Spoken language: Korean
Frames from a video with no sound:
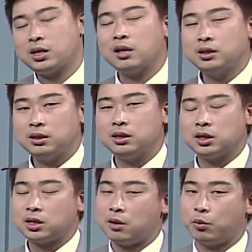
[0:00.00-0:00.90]

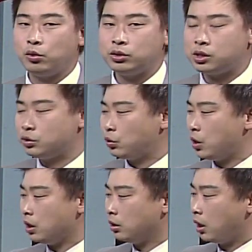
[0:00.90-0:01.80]
상승기인지 잘 모르실 수도
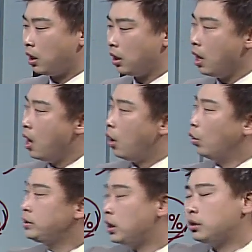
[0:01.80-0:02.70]
있는데
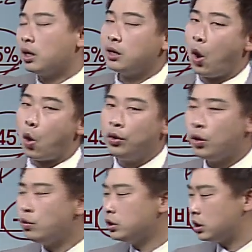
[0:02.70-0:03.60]
어찌됐든 간에
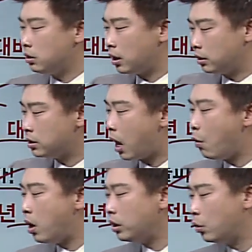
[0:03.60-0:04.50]
어려운 지금 같은
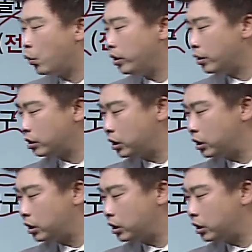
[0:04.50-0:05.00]
상황이 오히려